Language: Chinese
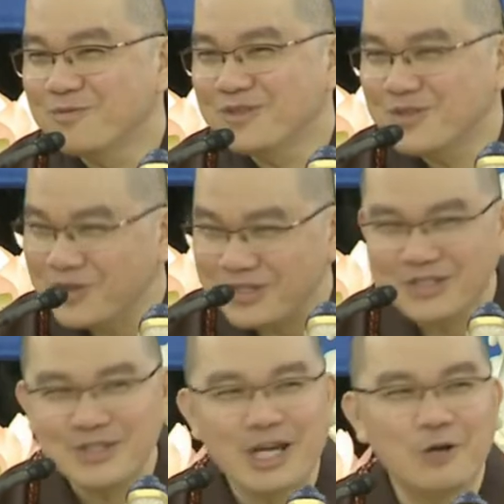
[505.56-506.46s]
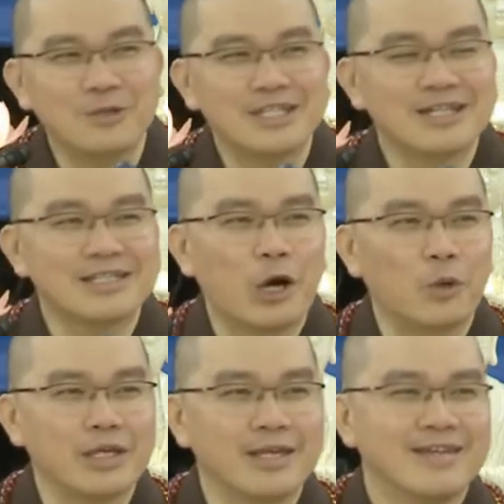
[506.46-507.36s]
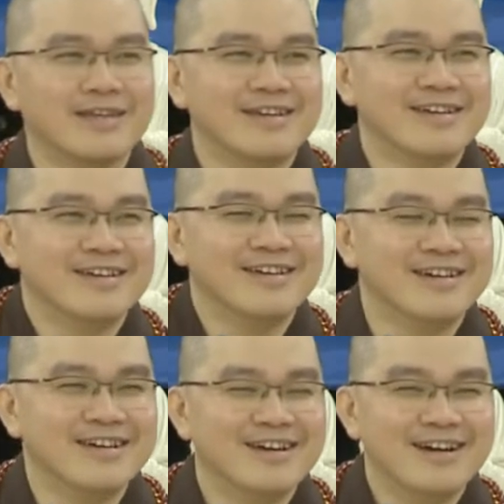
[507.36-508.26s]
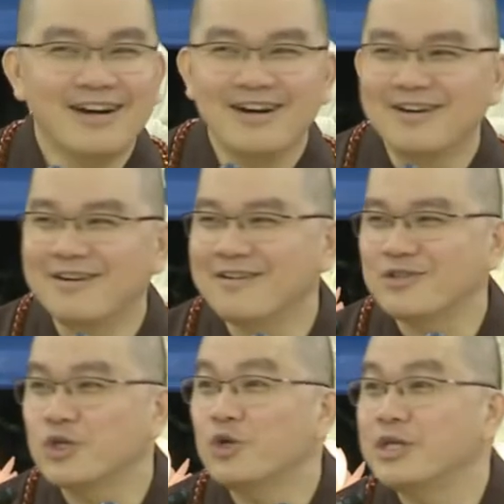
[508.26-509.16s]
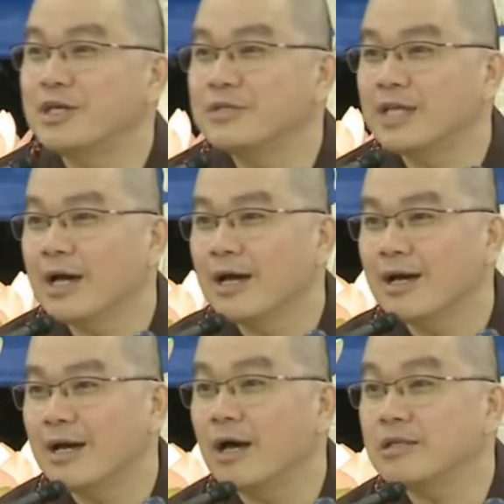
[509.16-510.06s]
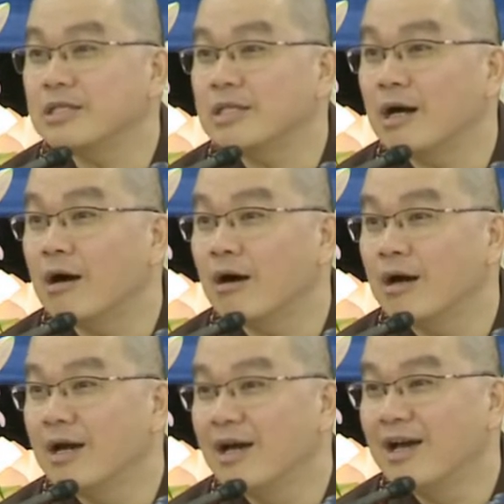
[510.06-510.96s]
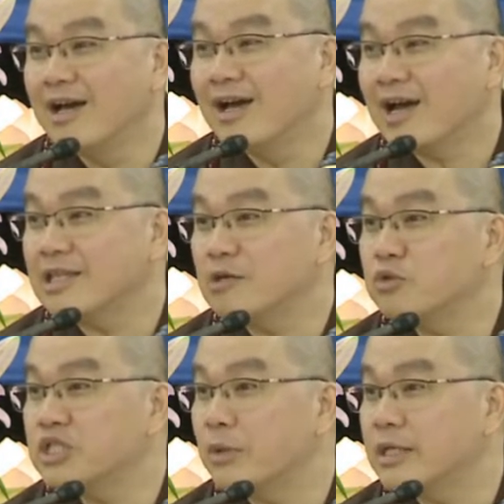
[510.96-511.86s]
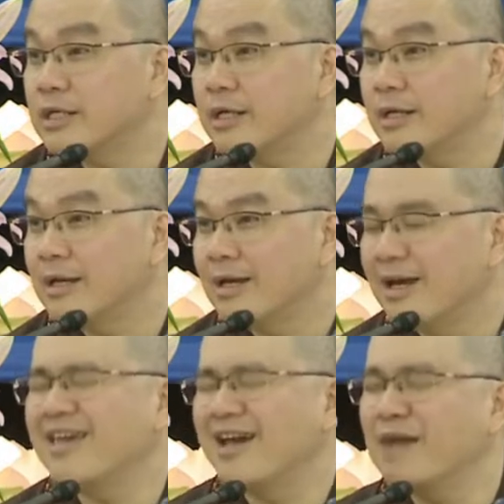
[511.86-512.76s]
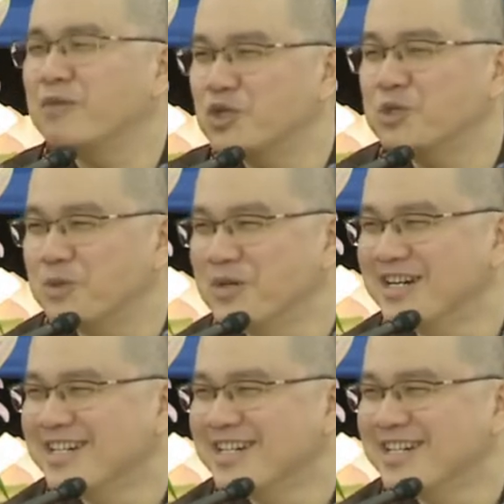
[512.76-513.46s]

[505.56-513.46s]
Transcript: 中风果师就教我们这个道理。哦，所以回到家啊，记得啊，看到不喜欢的人，哎呀，阿弥陀佛；